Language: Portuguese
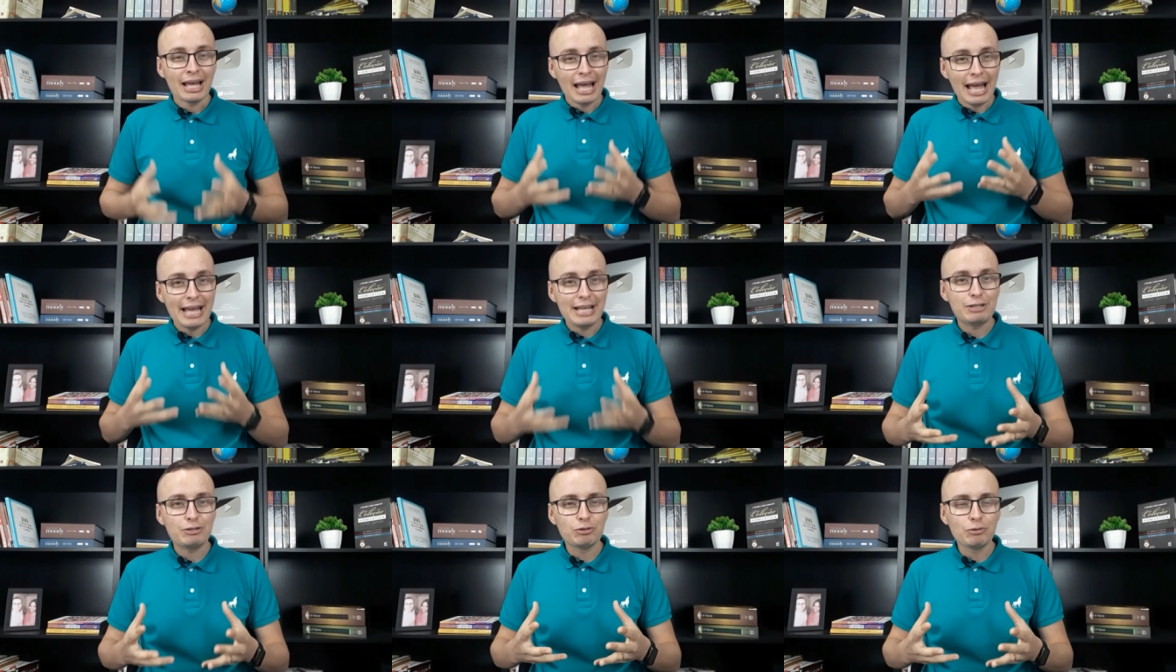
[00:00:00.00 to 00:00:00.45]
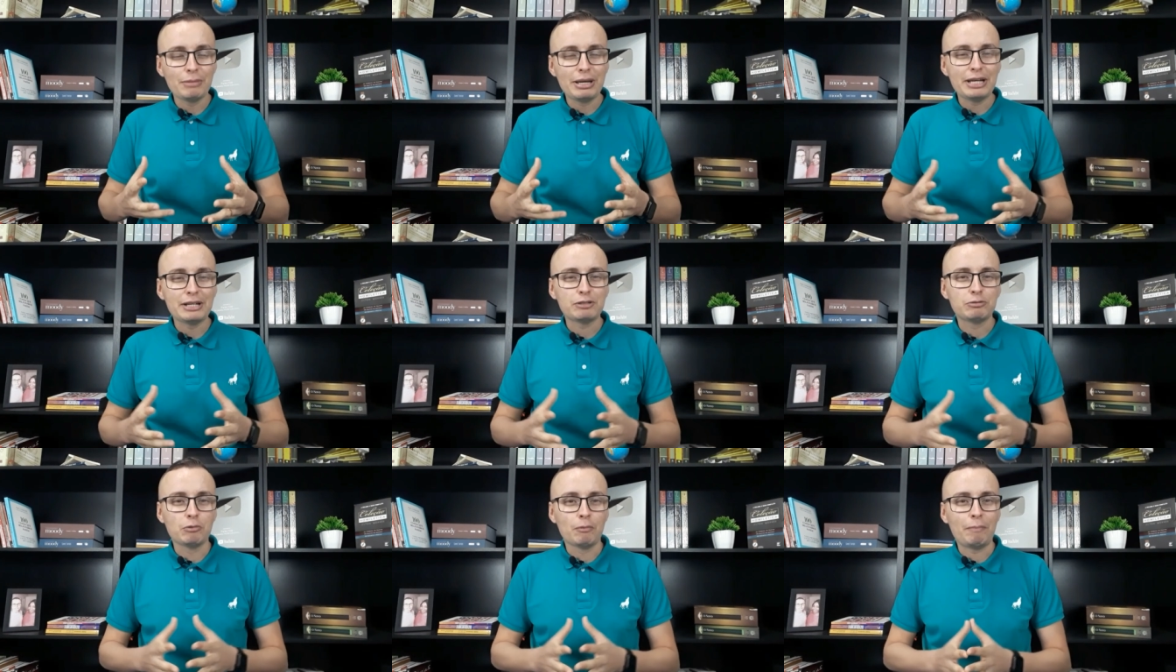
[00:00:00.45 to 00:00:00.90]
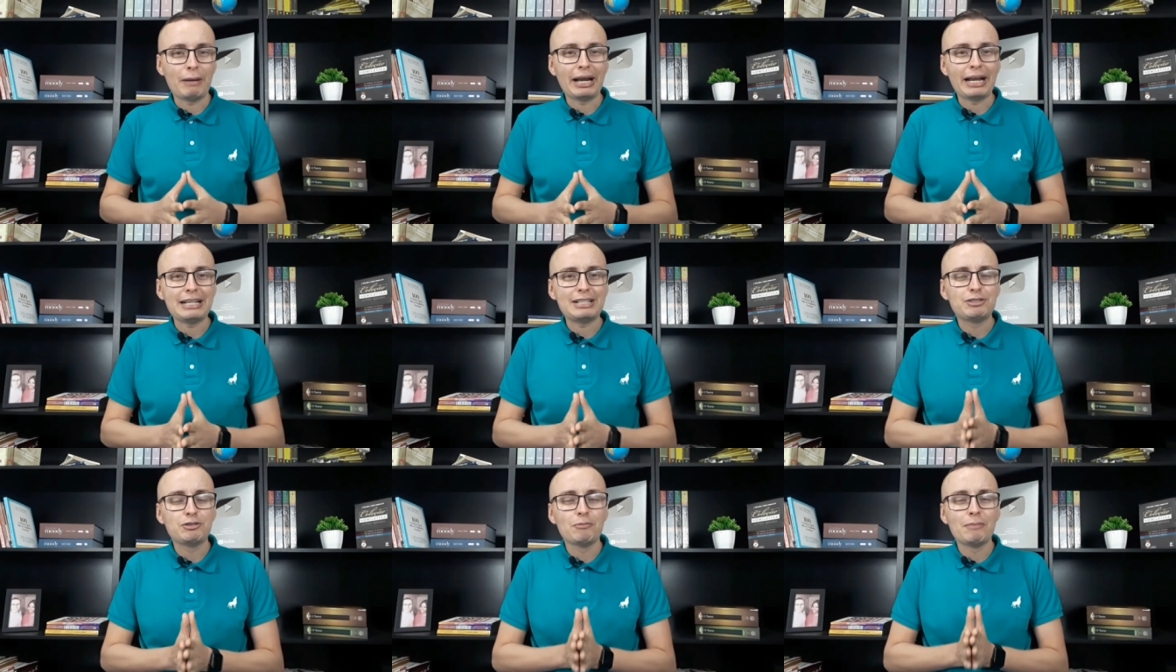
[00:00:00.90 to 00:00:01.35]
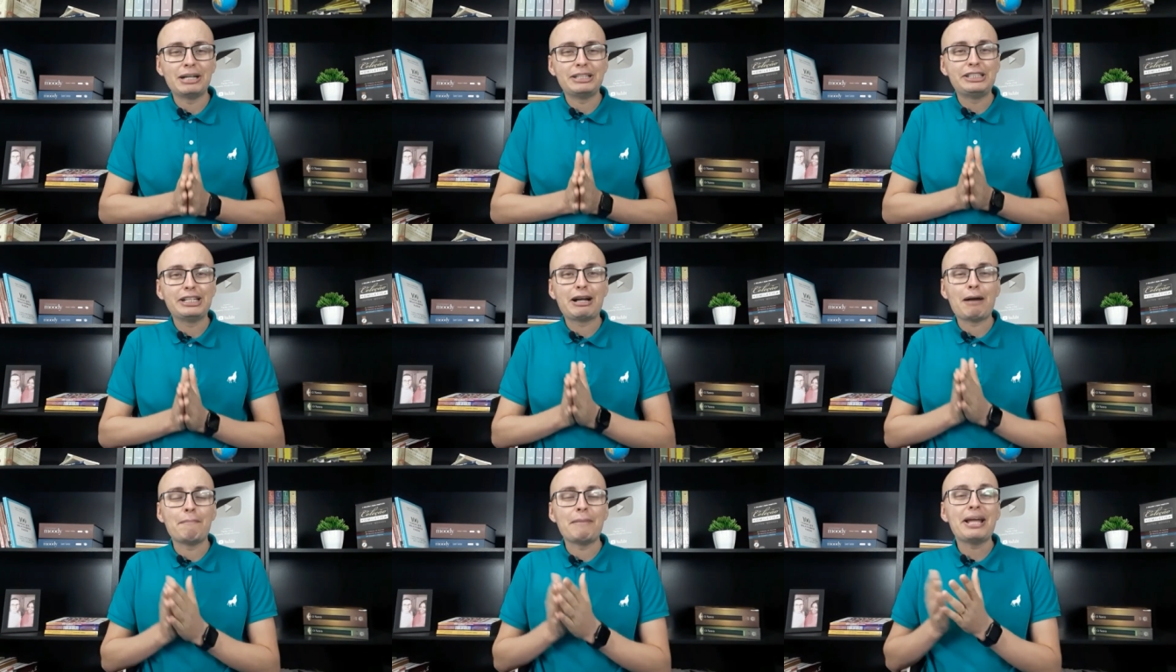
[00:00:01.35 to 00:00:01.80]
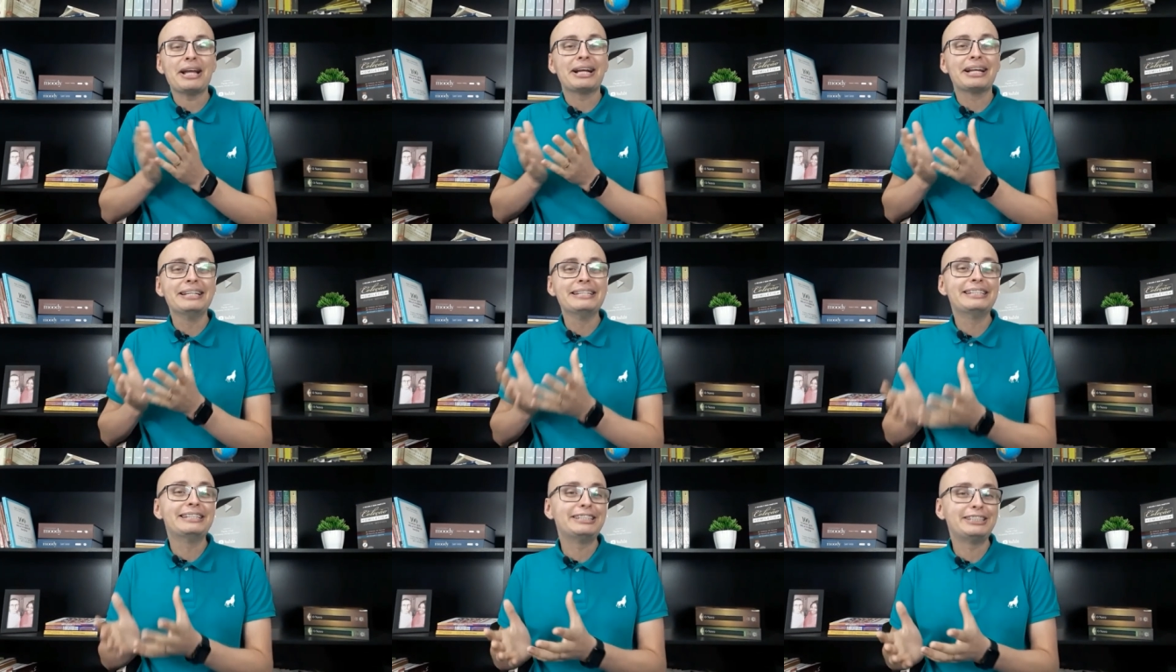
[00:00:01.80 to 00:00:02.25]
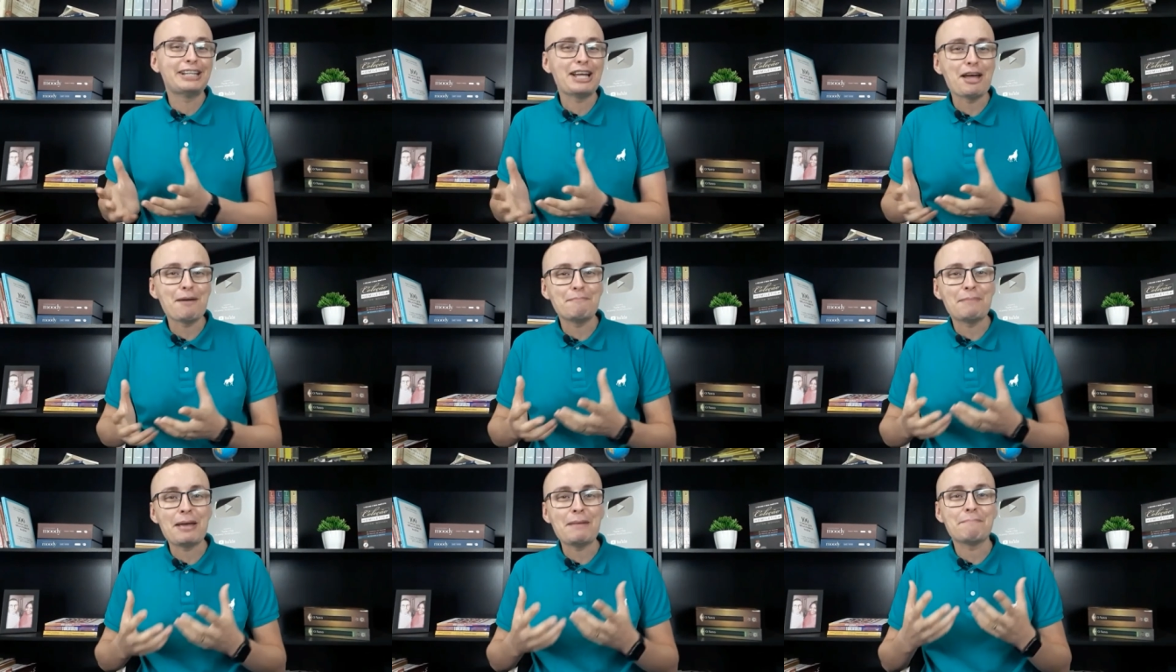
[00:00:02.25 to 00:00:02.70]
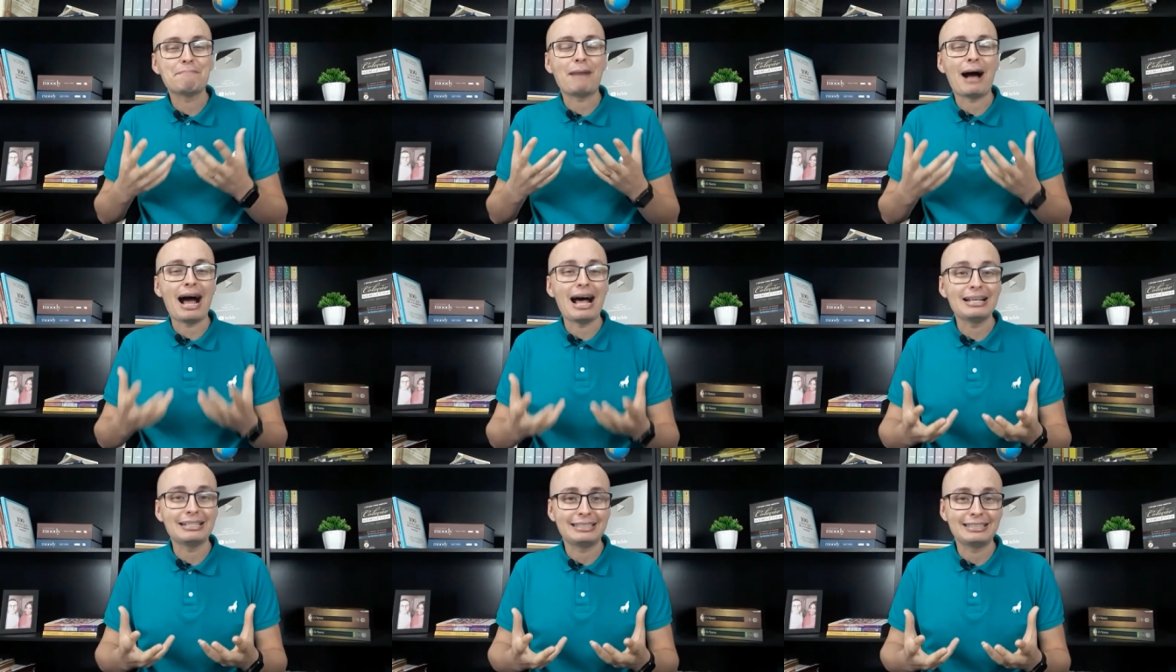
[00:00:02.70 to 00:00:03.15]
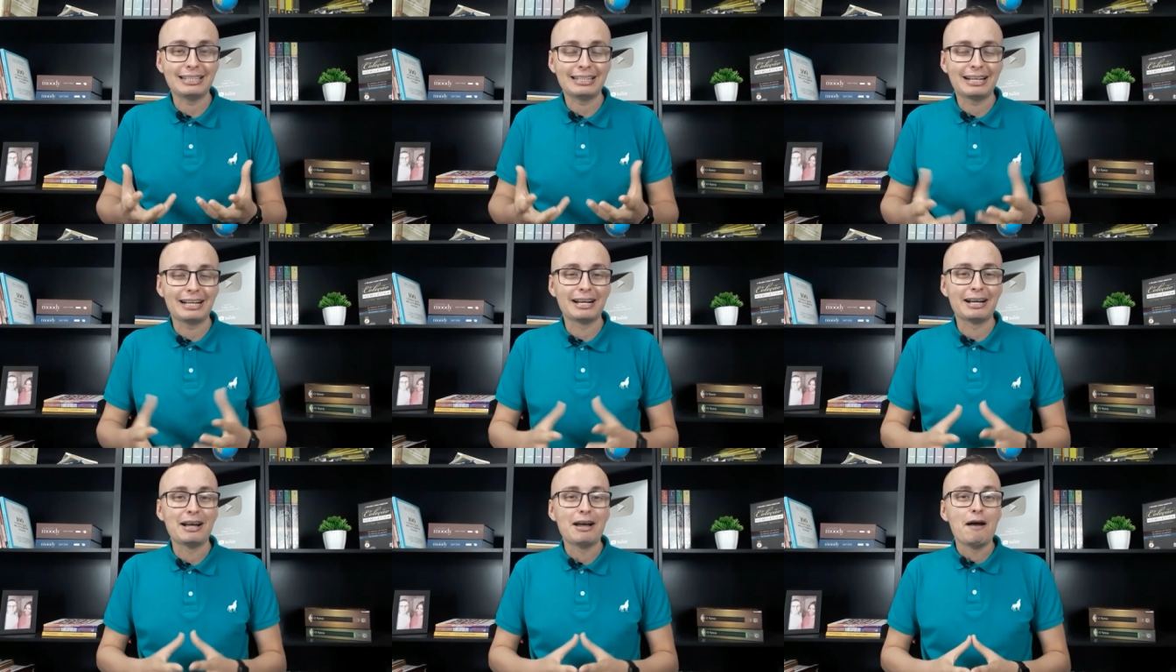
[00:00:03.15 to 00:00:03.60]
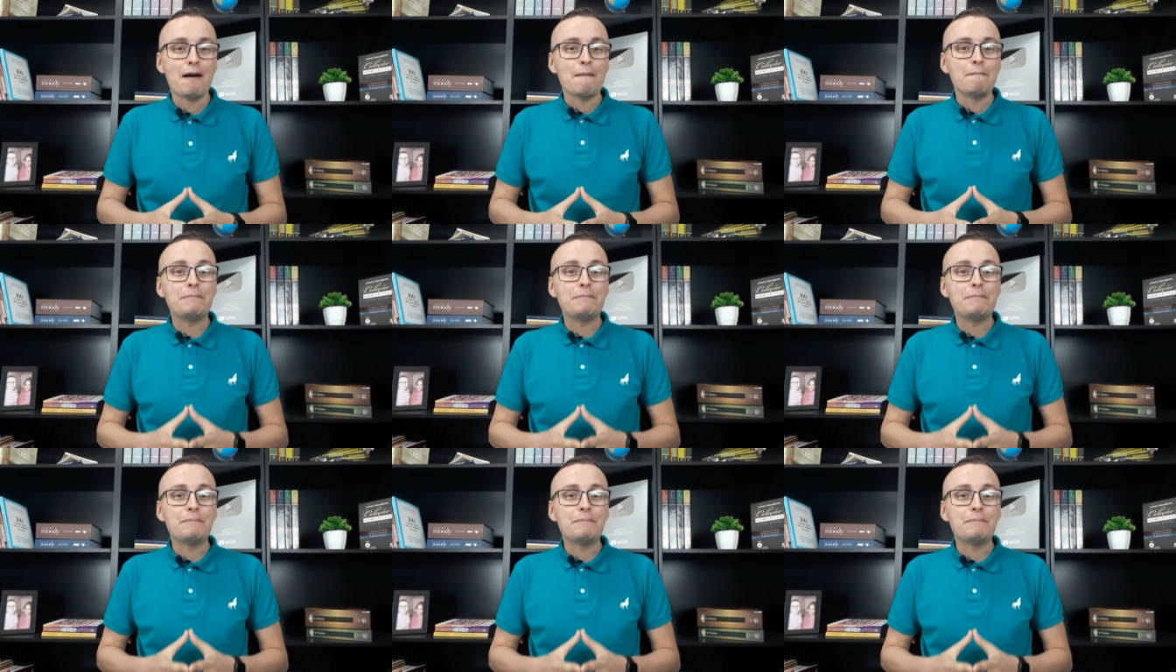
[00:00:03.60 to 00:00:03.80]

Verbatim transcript: É isso mesmo, parece uma dica bem clichê, bem básica,